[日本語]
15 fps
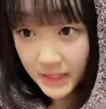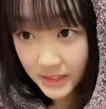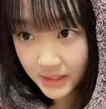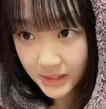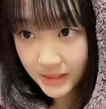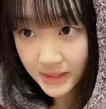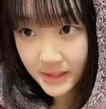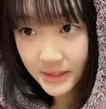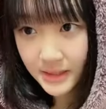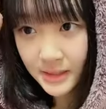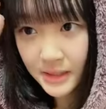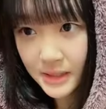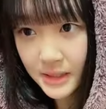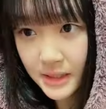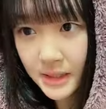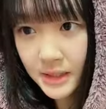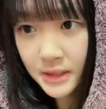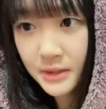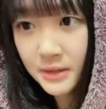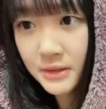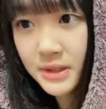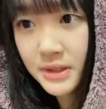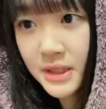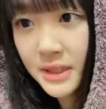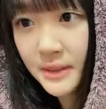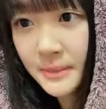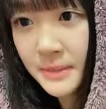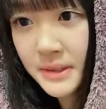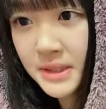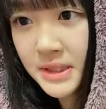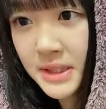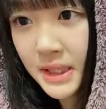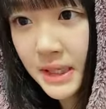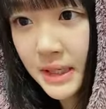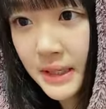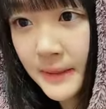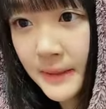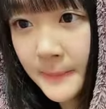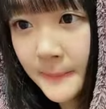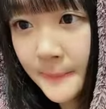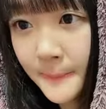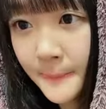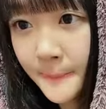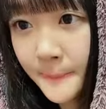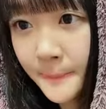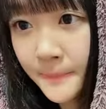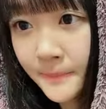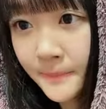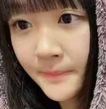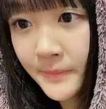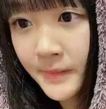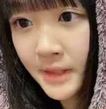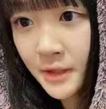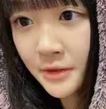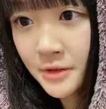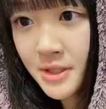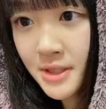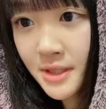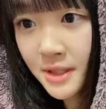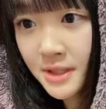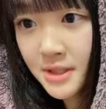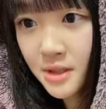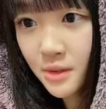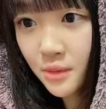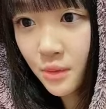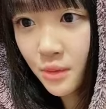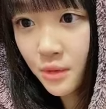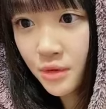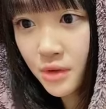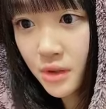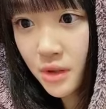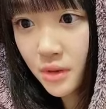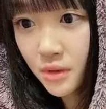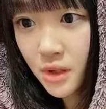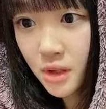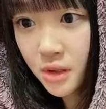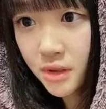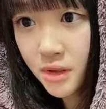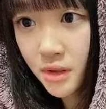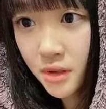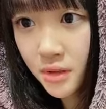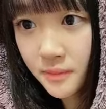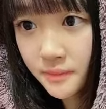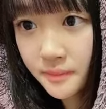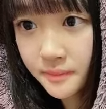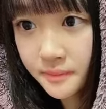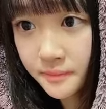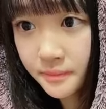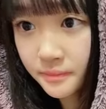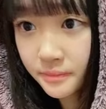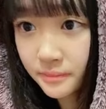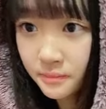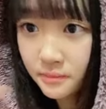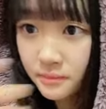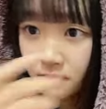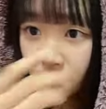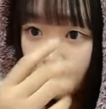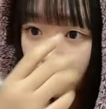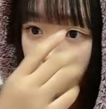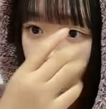他のうんとその当日当日共演す共演っていうか